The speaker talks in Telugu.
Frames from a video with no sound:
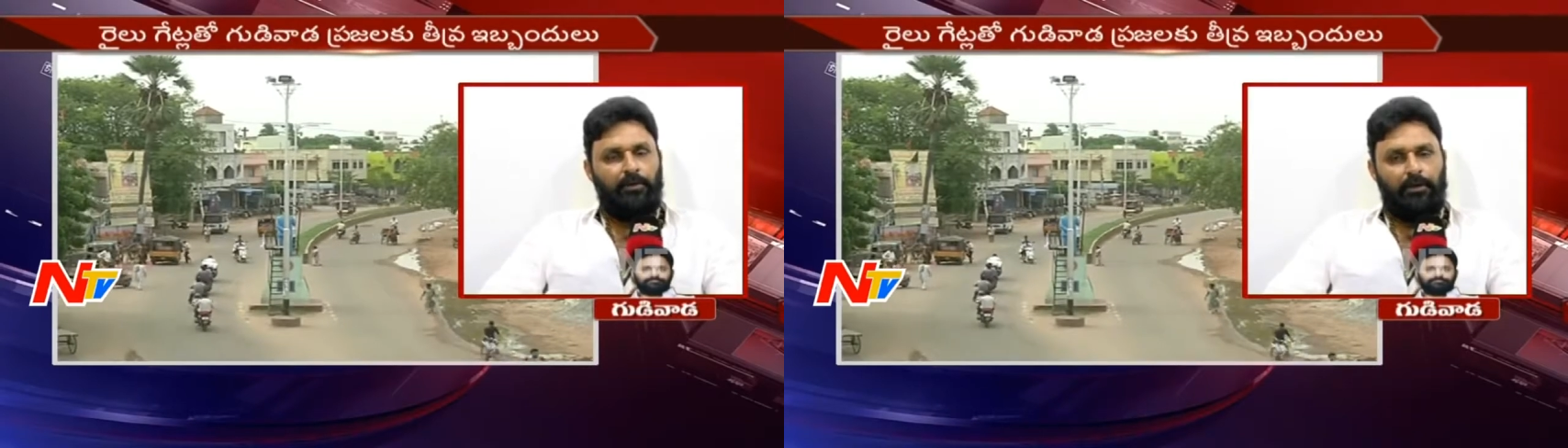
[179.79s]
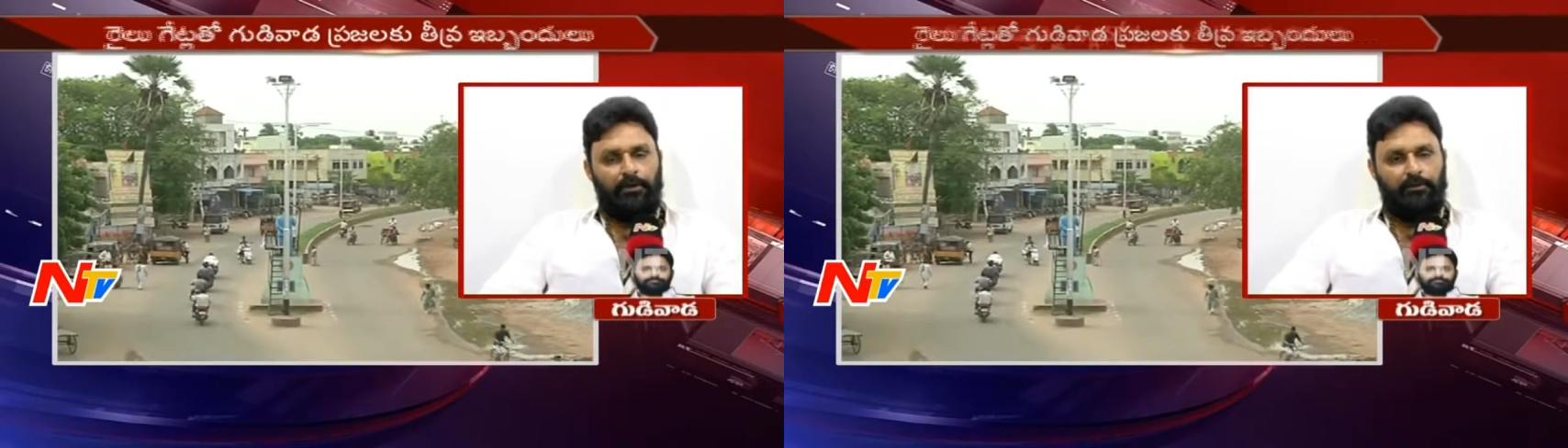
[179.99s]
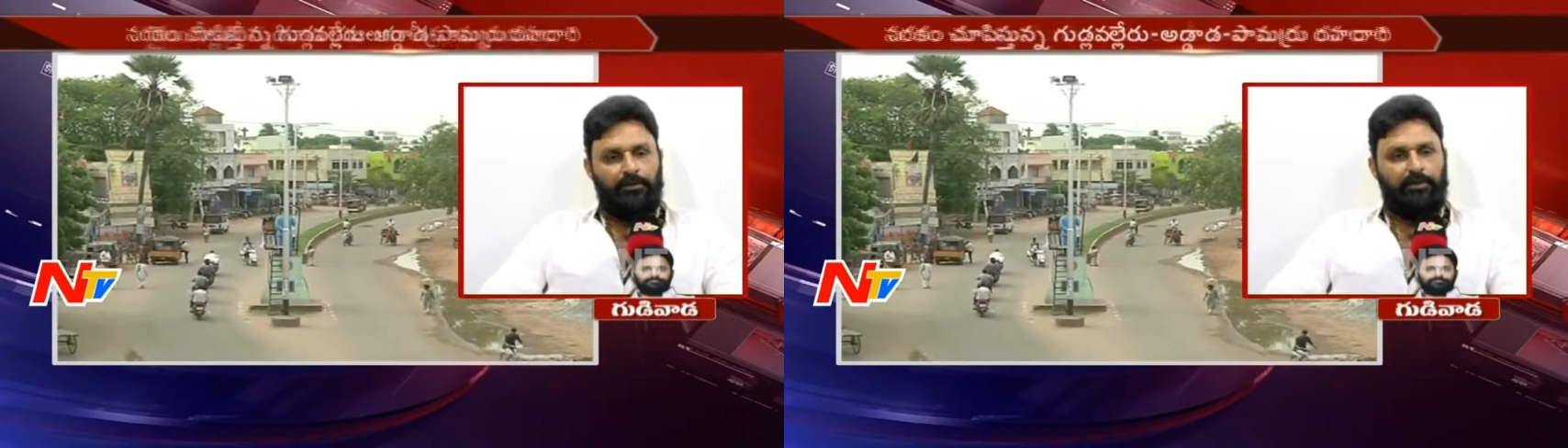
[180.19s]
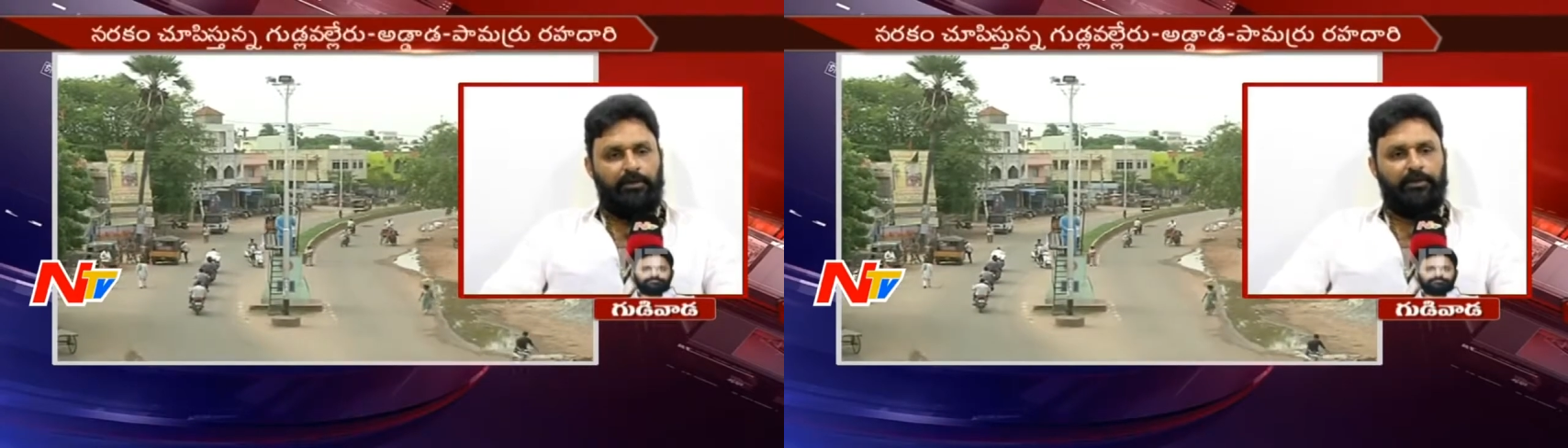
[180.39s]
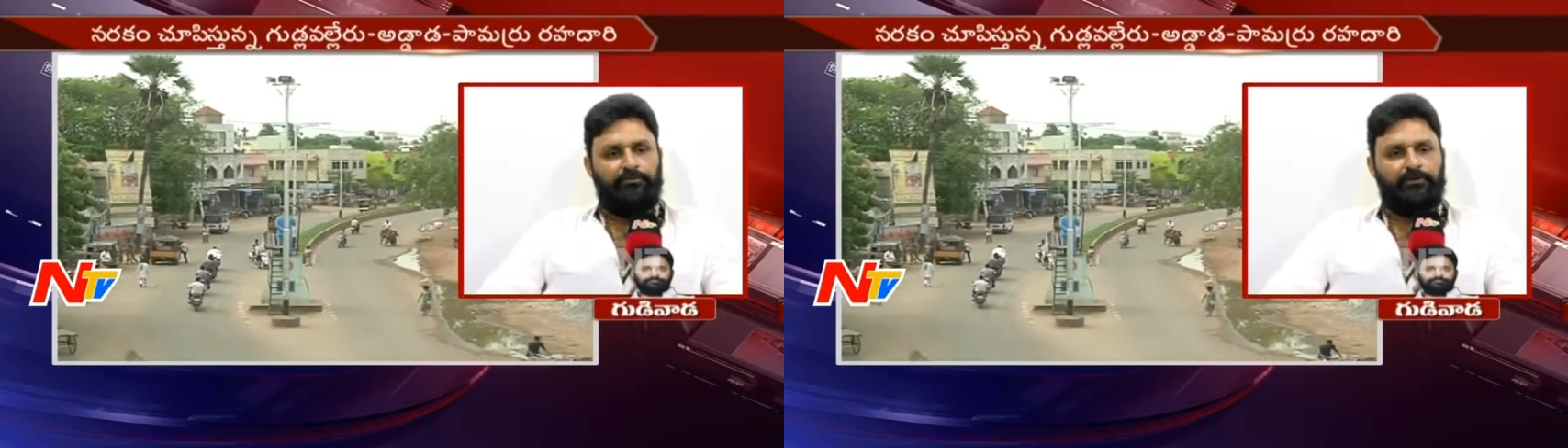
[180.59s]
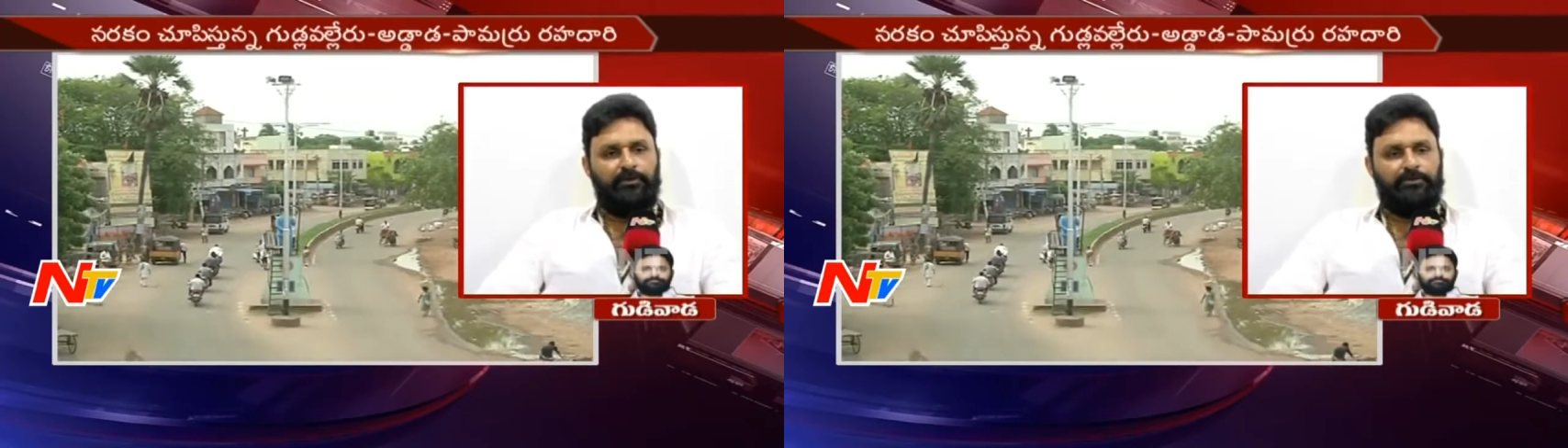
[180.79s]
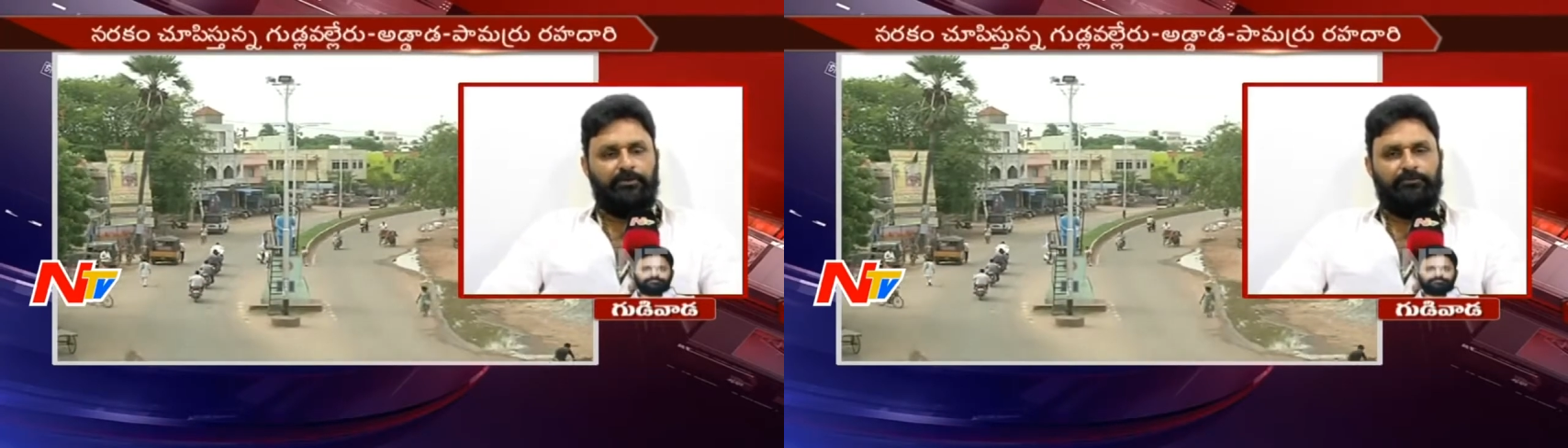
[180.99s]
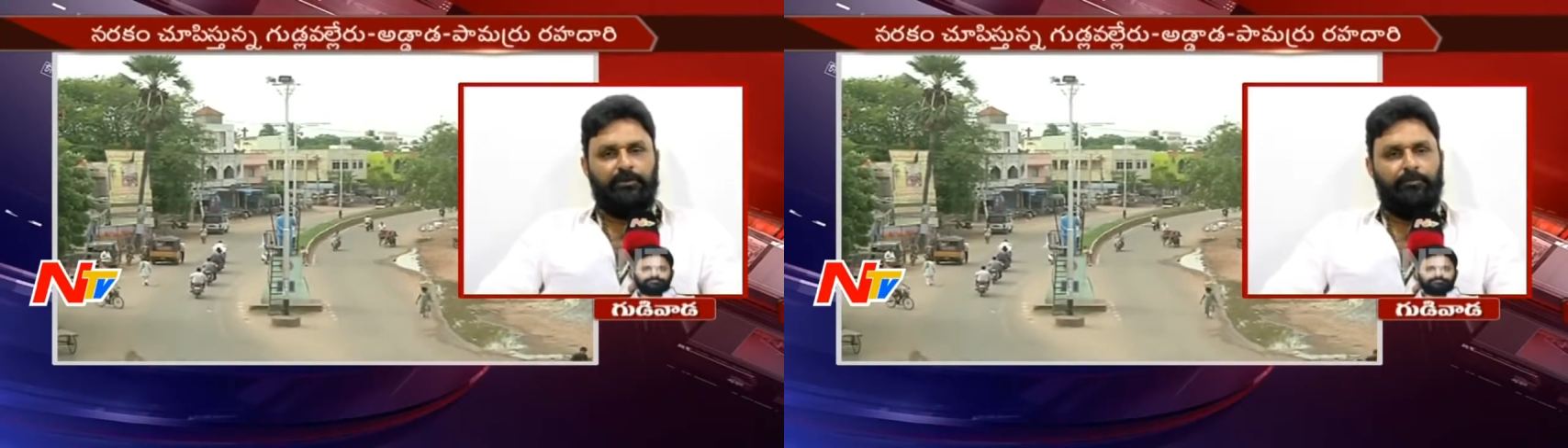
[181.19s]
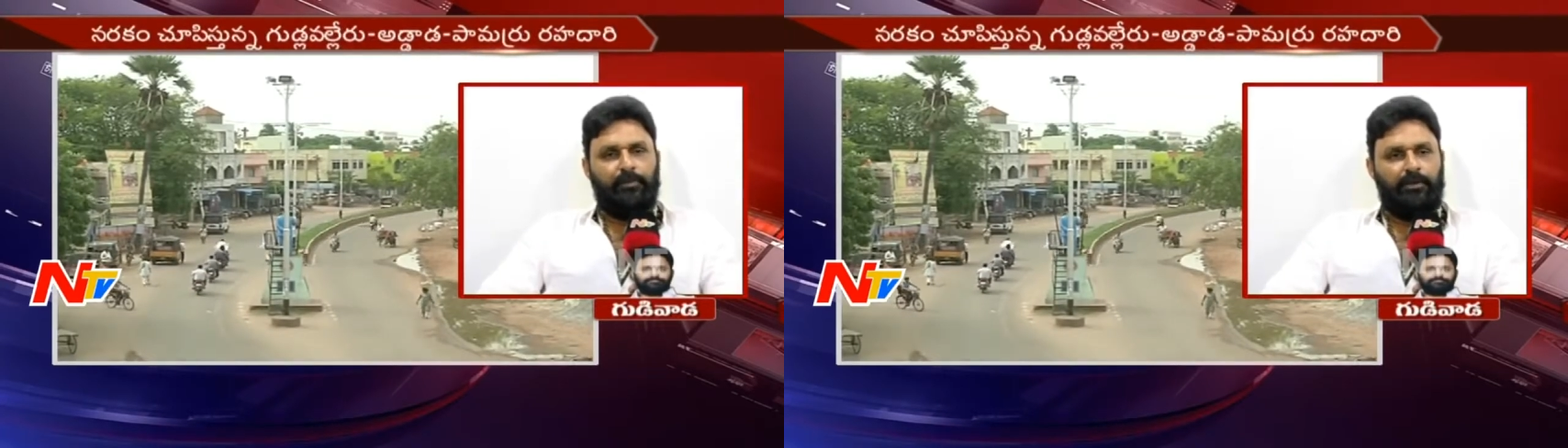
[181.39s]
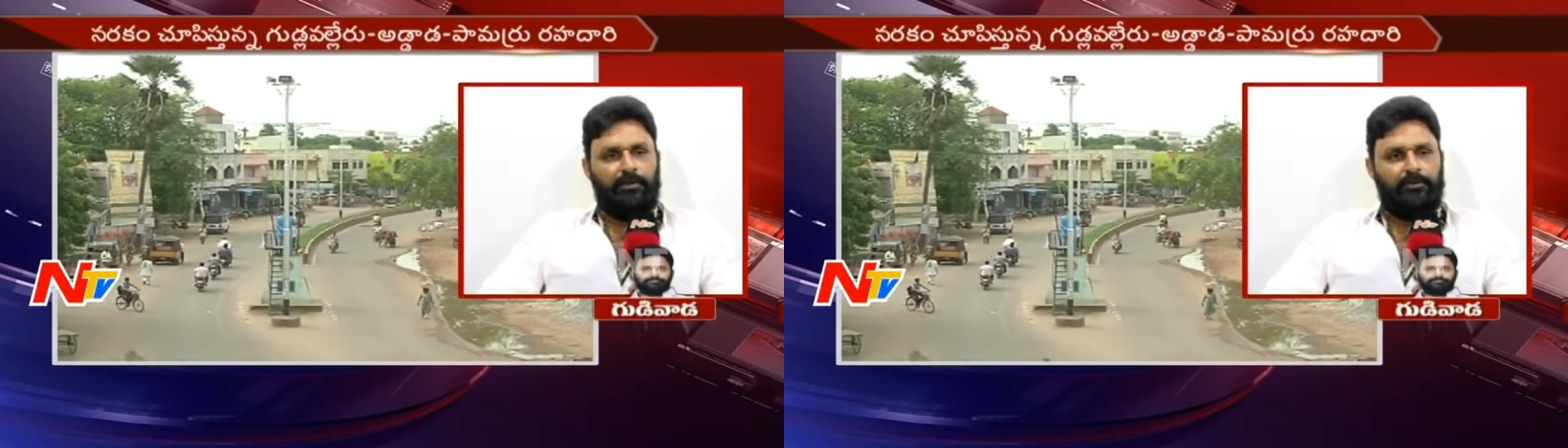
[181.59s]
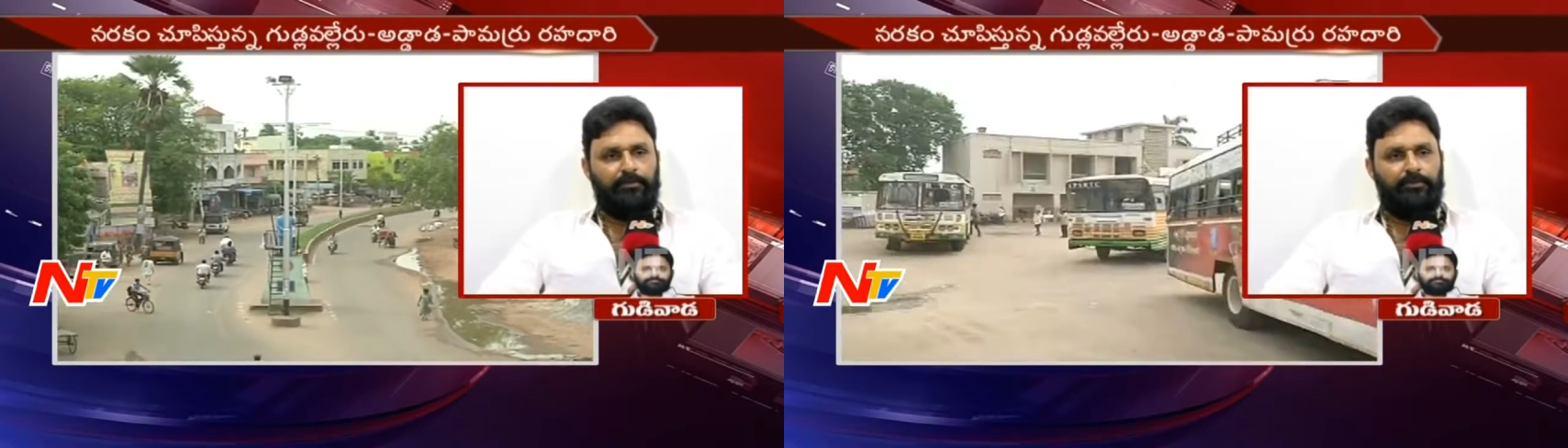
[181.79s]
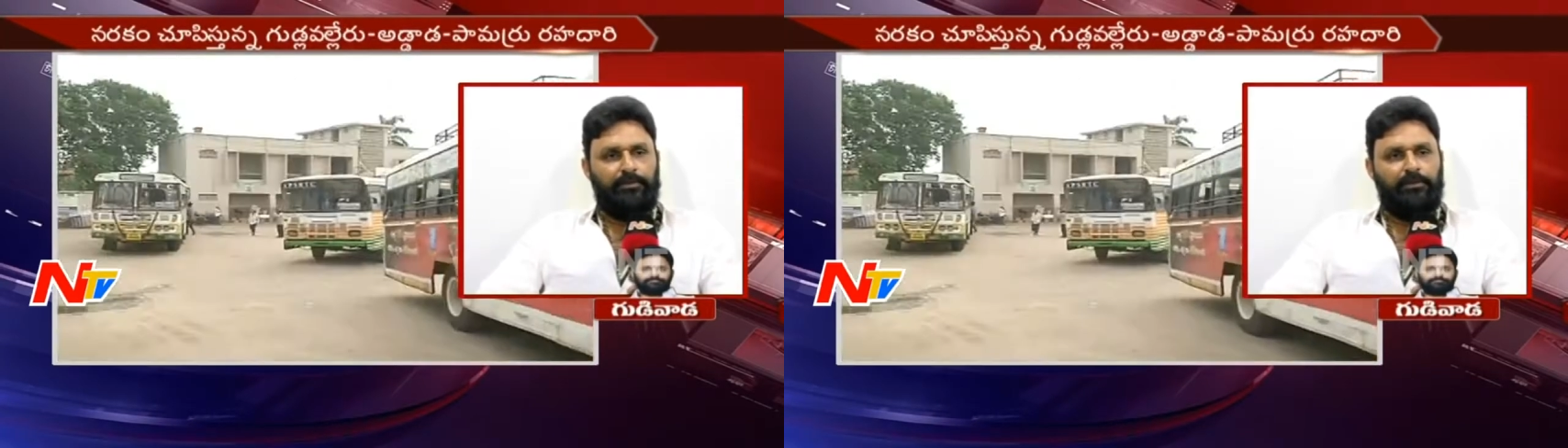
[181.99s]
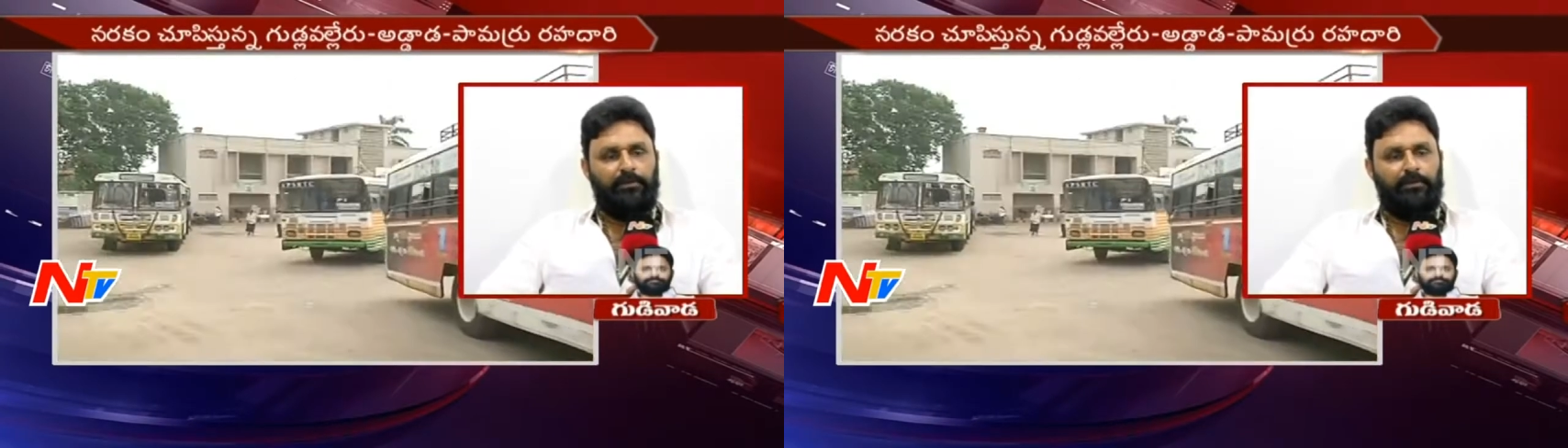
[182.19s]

అదేవిధంగా ఎస్సీ ఎస్టీ సబ్ ప్లాన్ అని చెప్పి